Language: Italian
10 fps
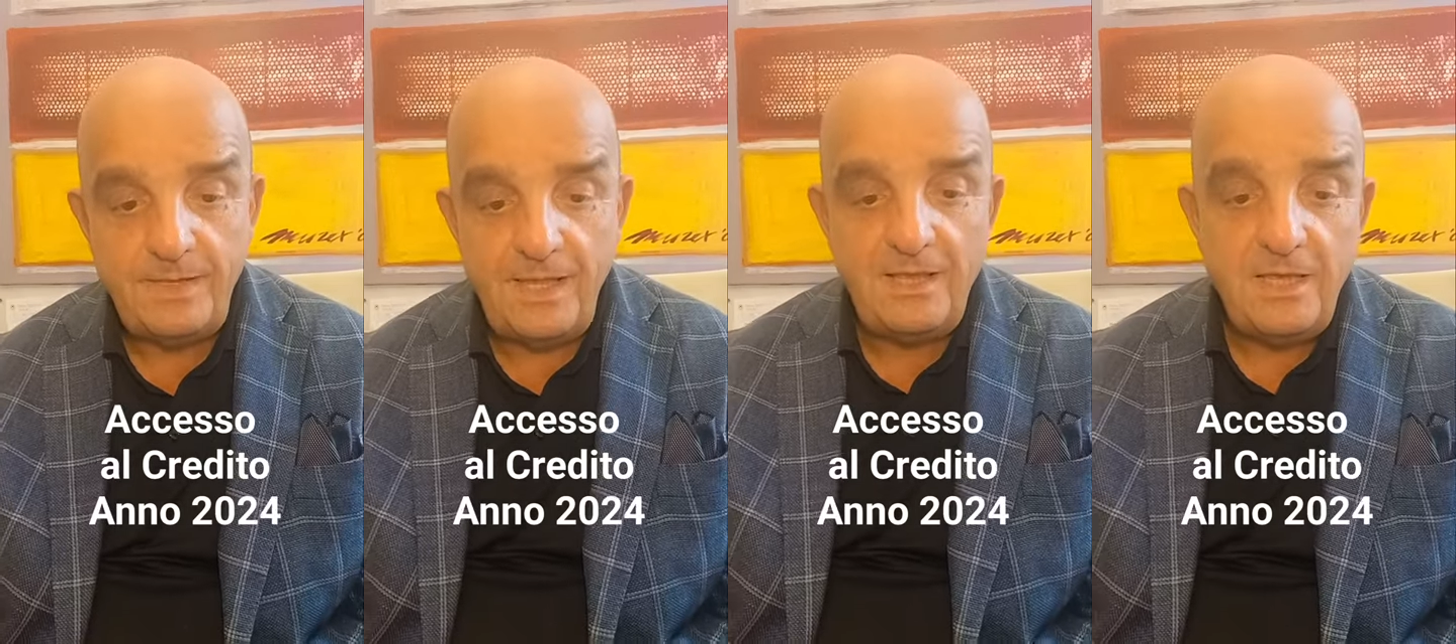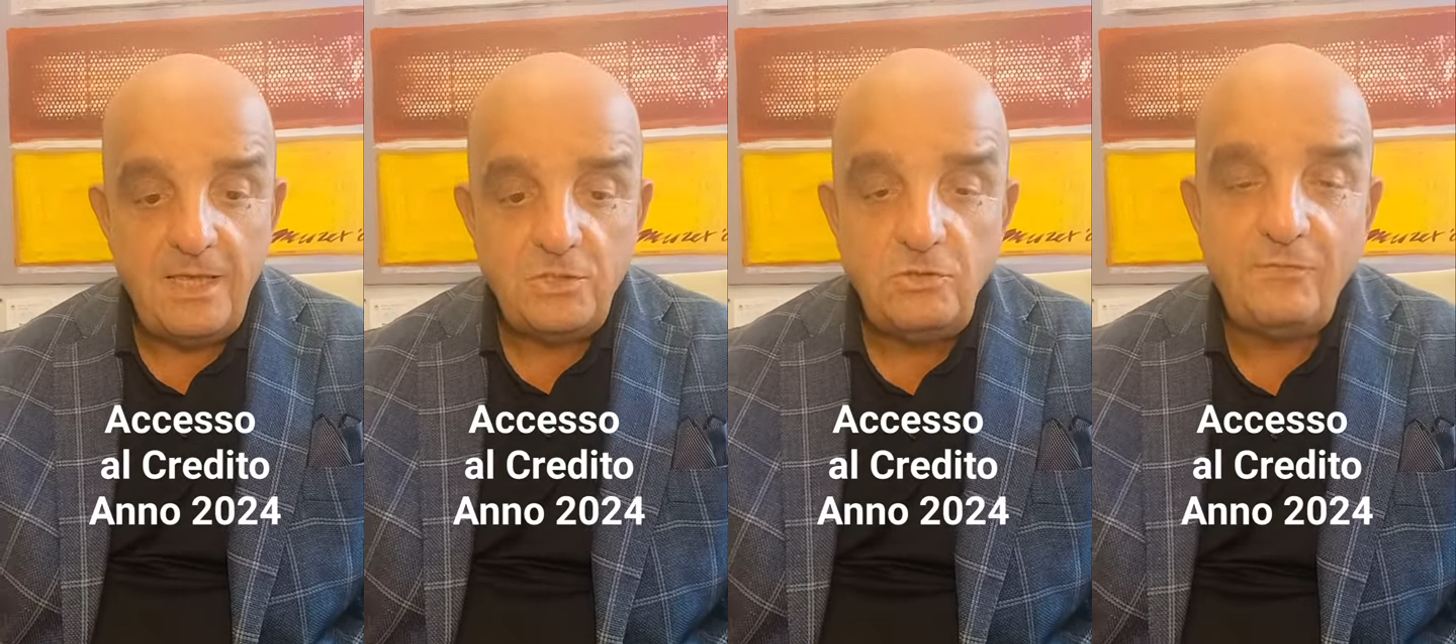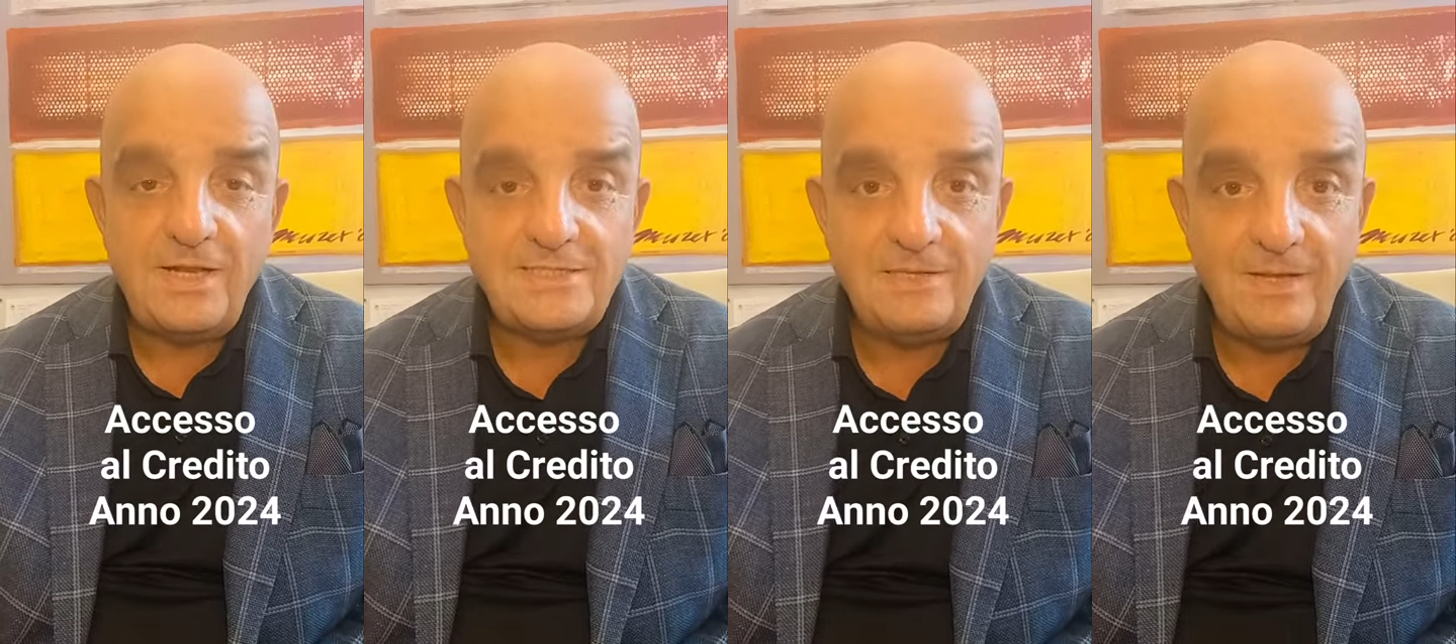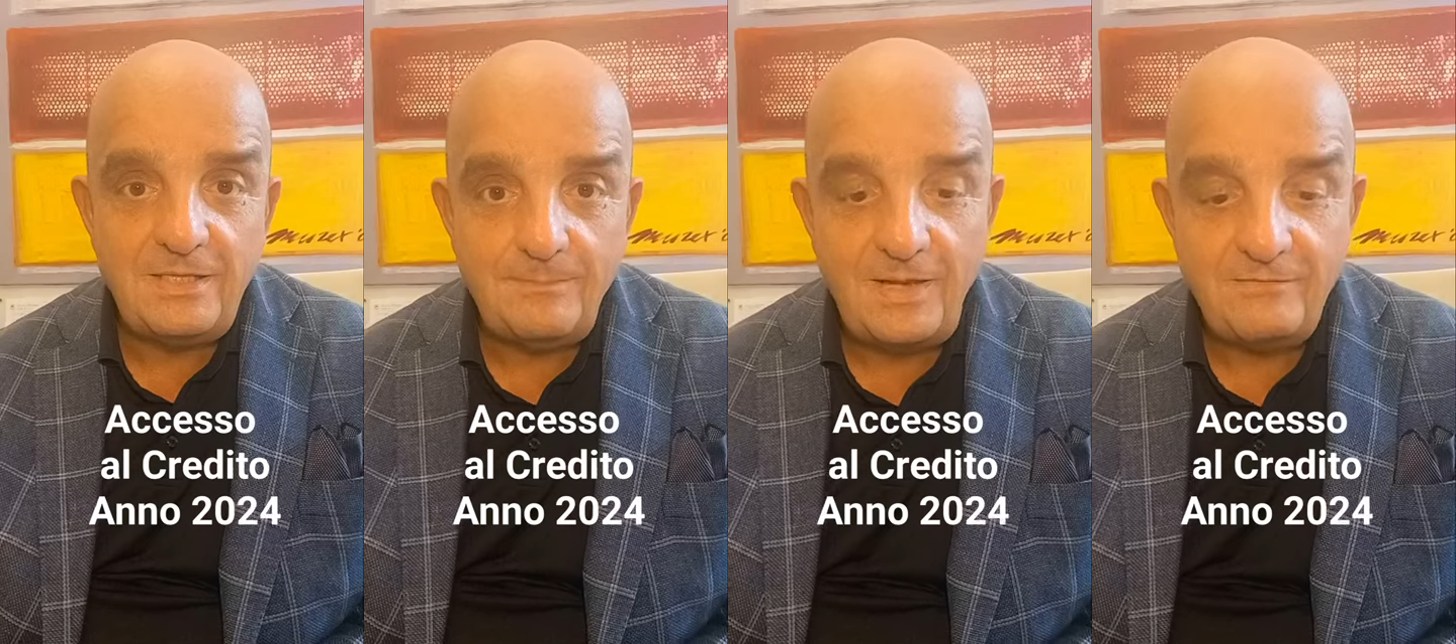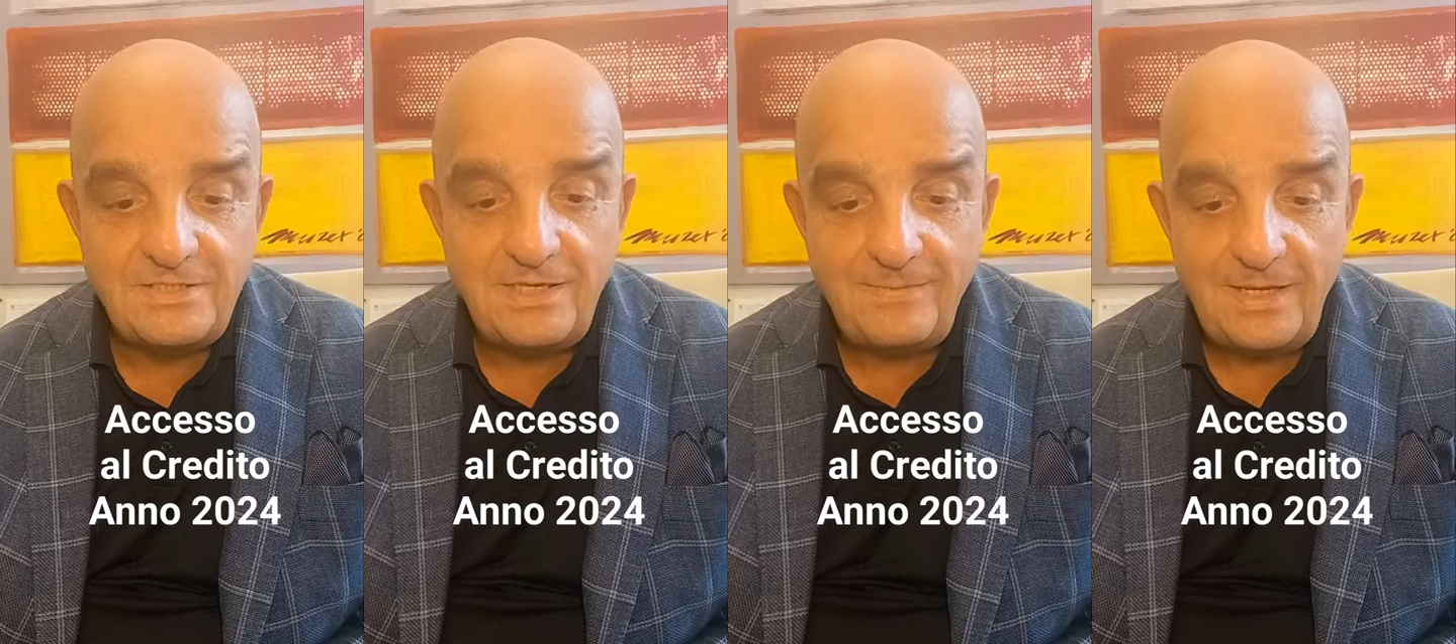e sui finanziamenti per
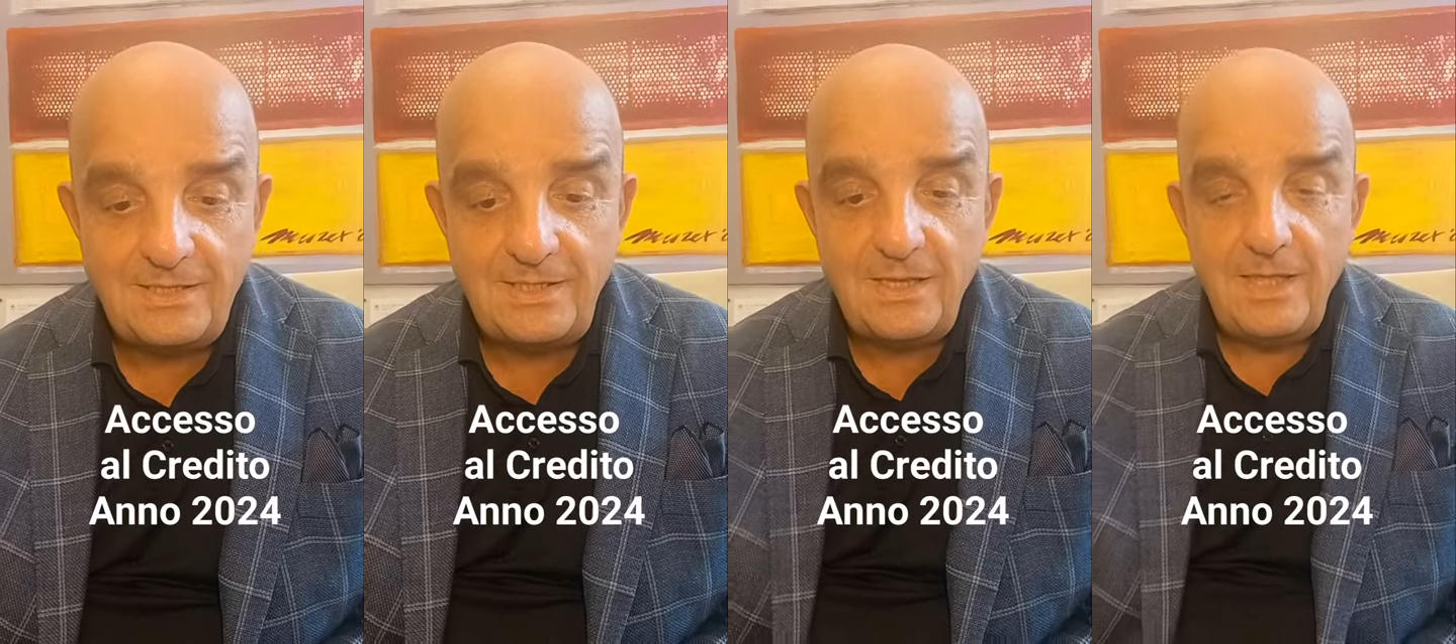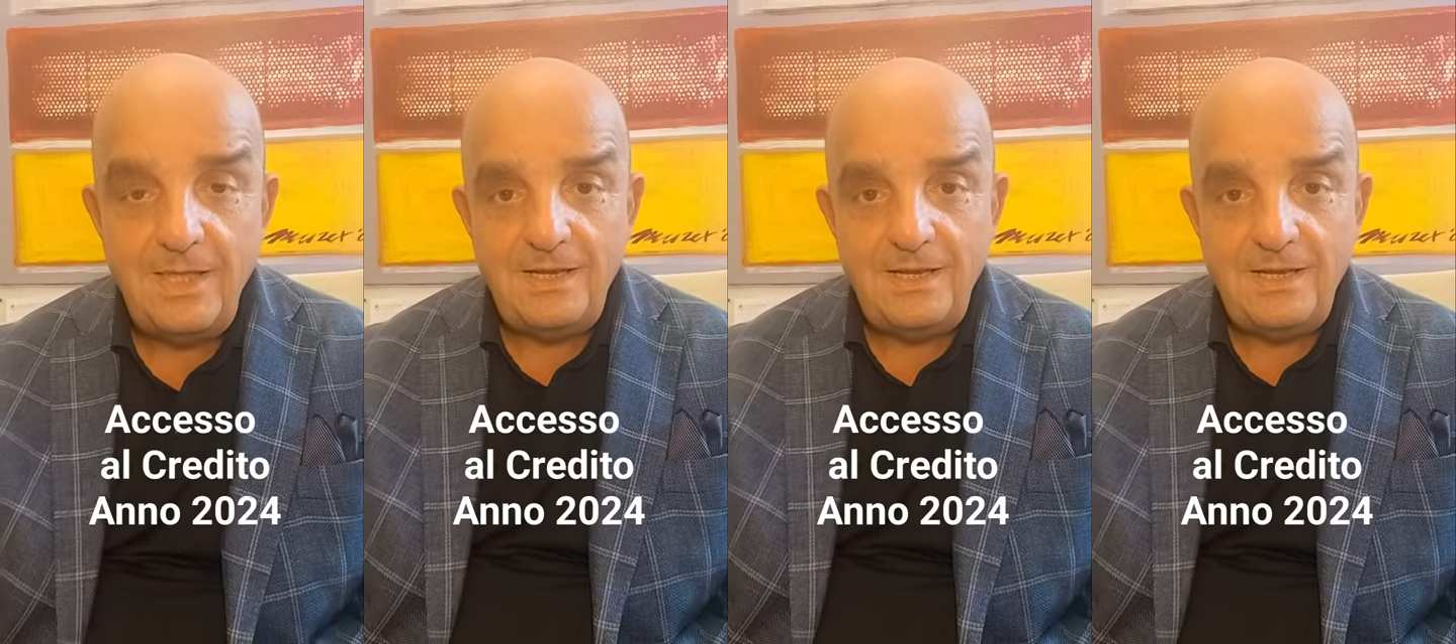investimenti,